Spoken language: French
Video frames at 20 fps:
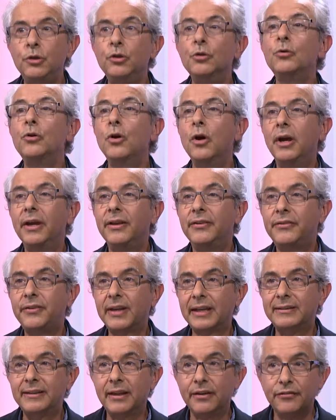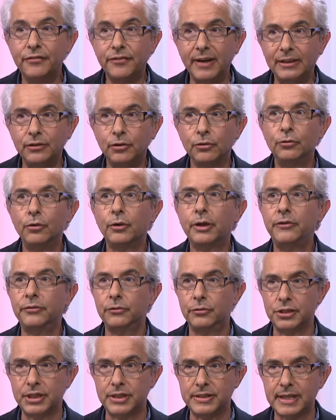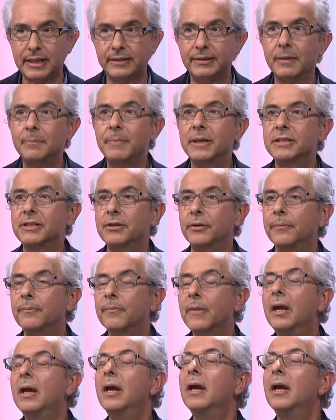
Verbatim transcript: mieux certains facteurs de risque chez certains patients.